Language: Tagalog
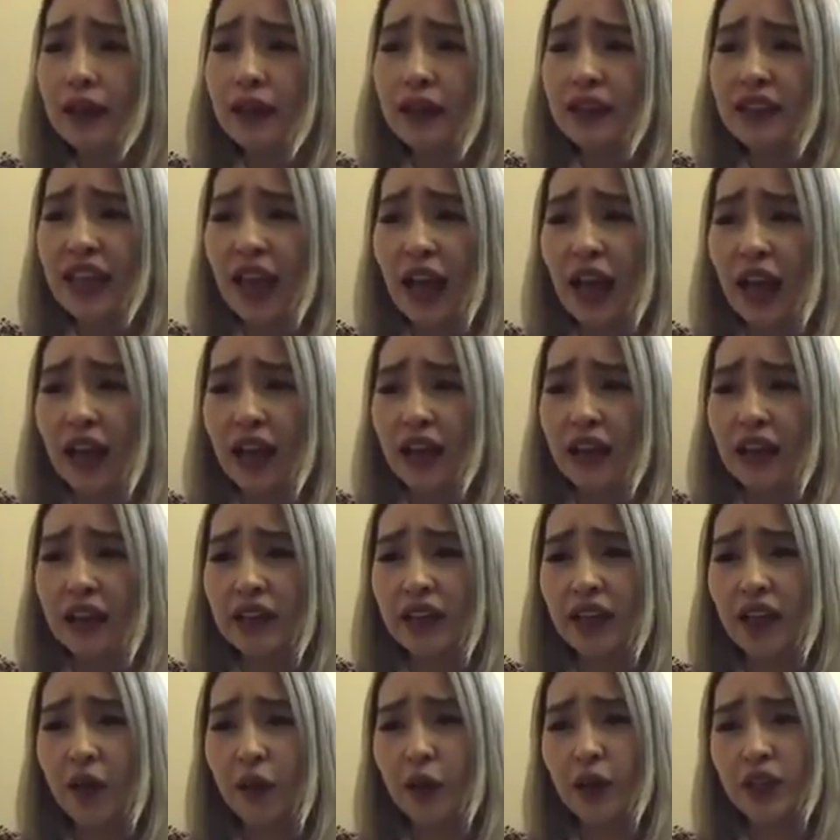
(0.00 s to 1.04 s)
niya
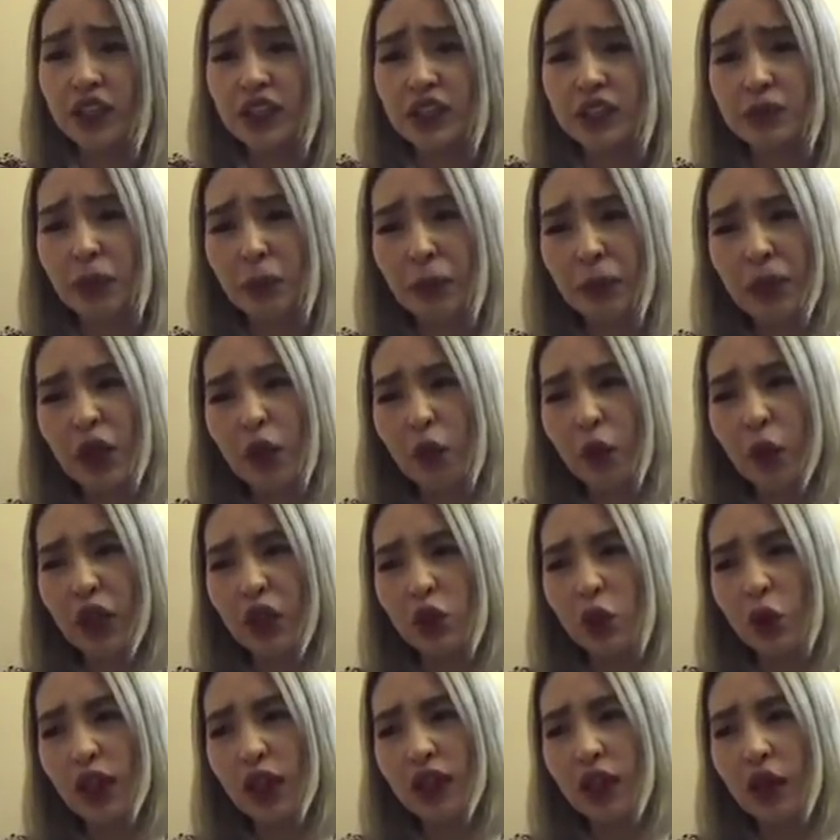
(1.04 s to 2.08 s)
na which is may
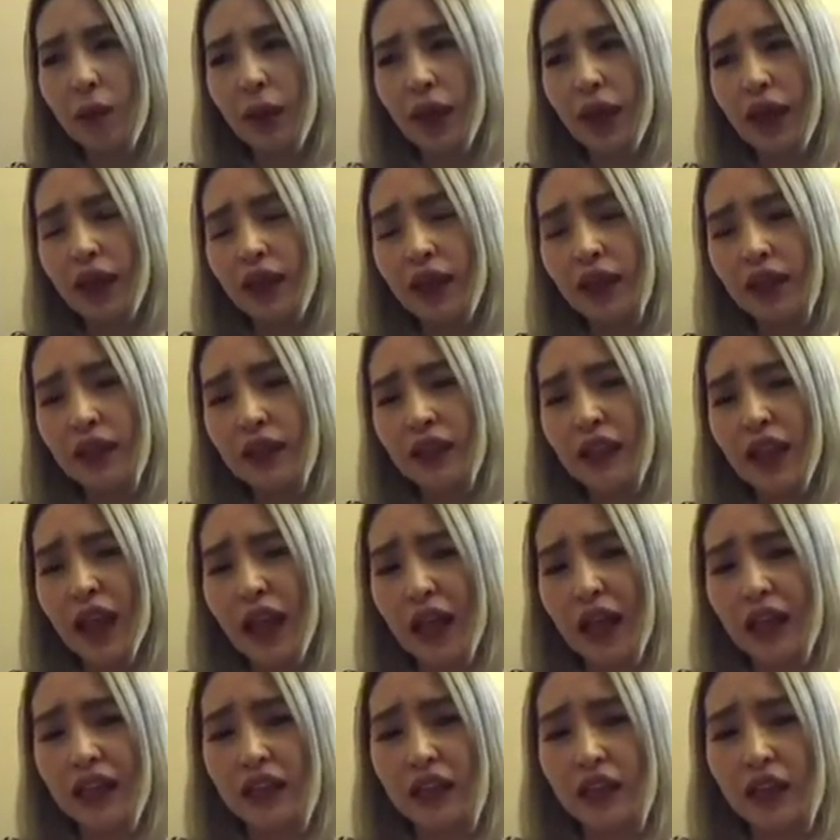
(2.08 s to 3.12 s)
pinagkwentuhan kami
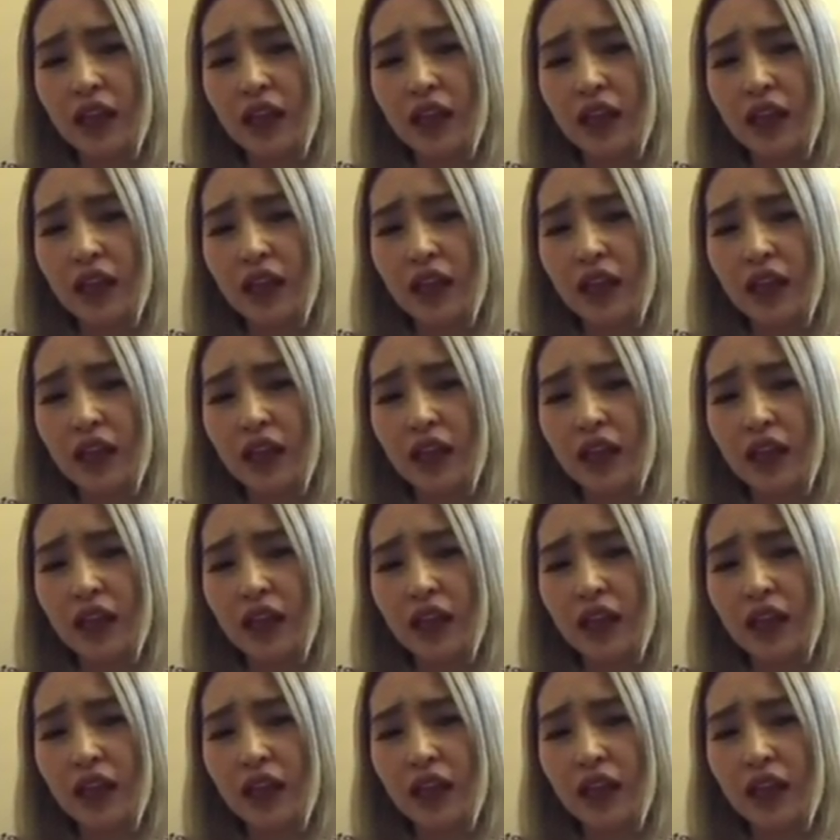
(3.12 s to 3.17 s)
na